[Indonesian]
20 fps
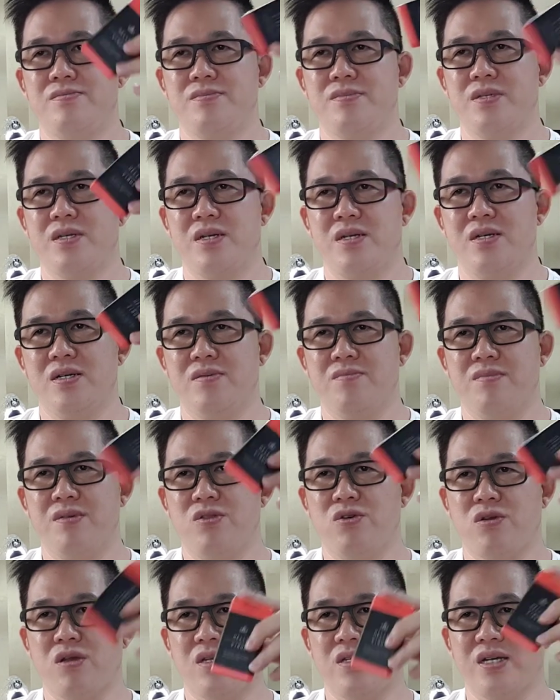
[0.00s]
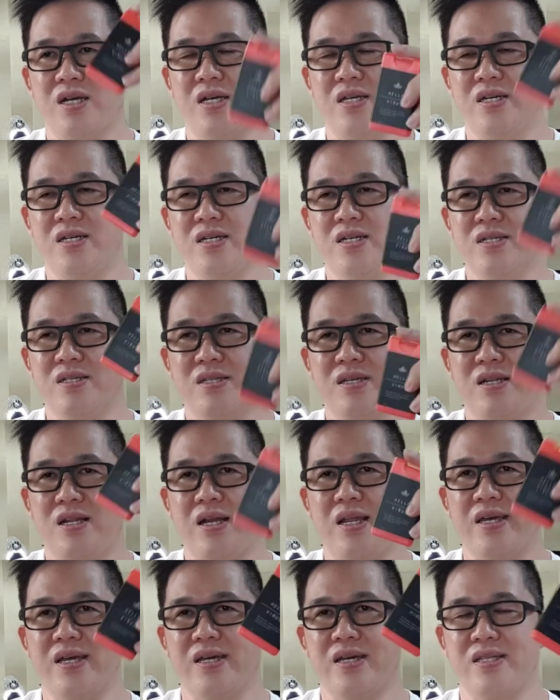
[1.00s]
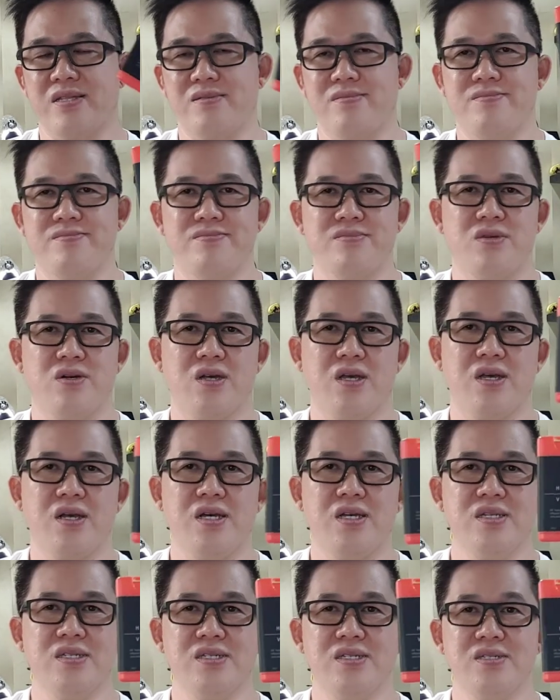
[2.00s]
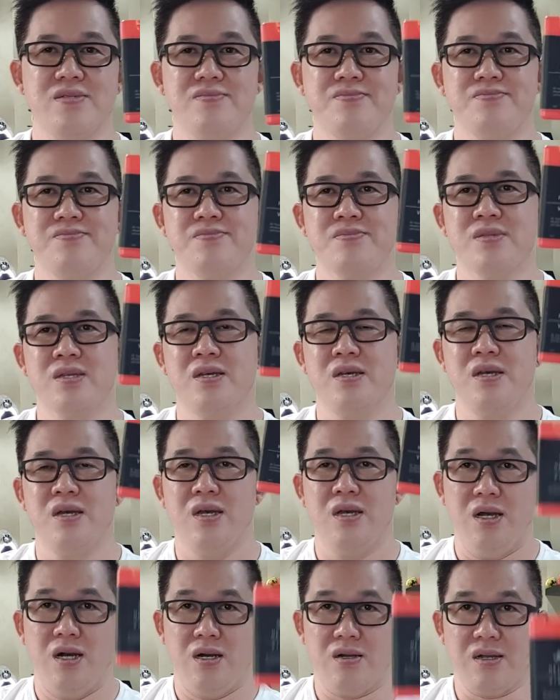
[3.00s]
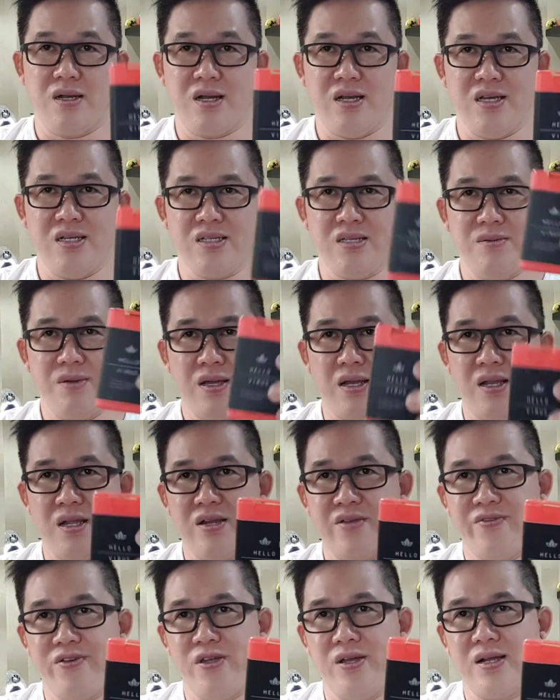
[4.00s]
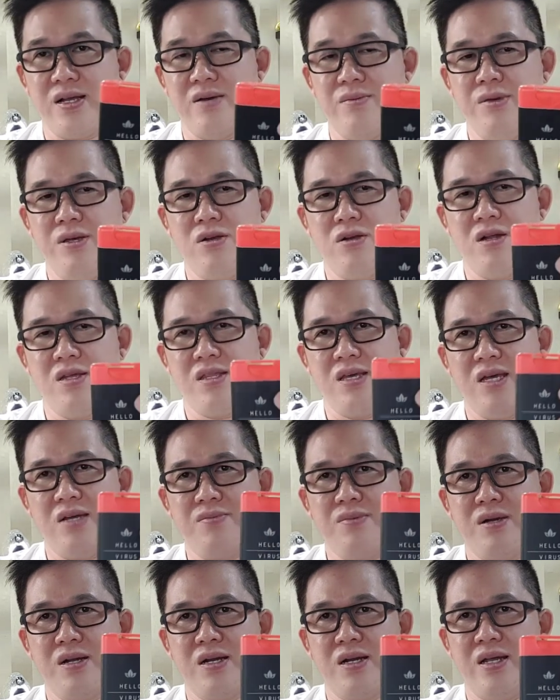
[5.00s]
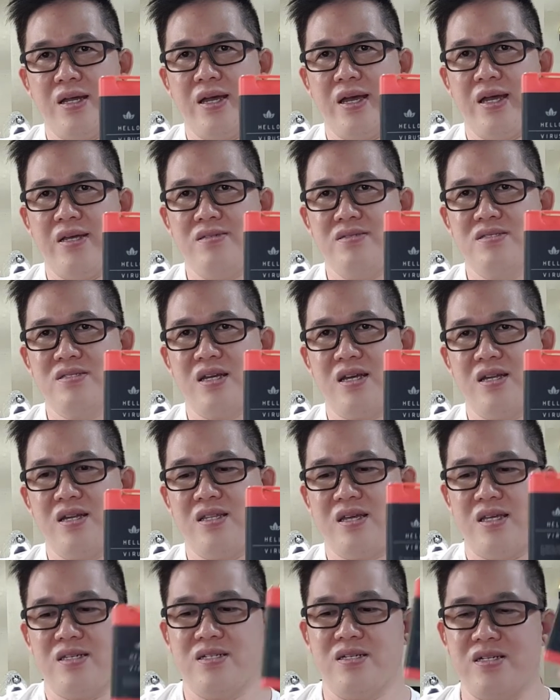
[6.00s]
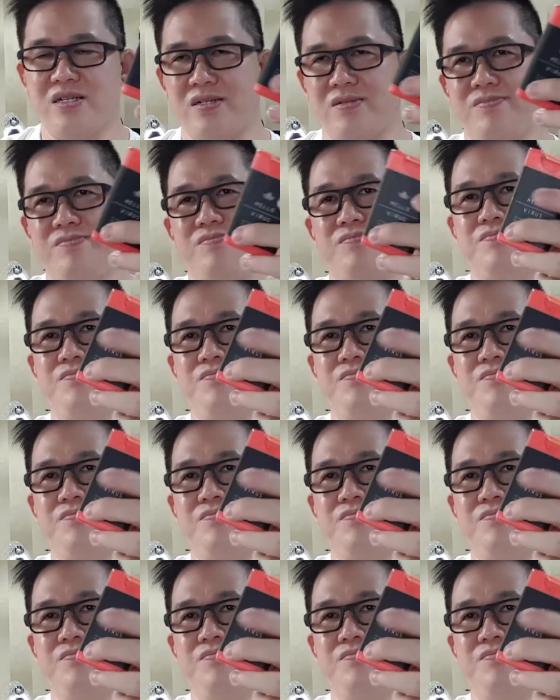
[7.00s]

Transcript: Ya, bentuknya cair, tidak lengket. Oke guys. Oke guys, demikianlah review dari kami Ronatek mengenai hand sanitizer.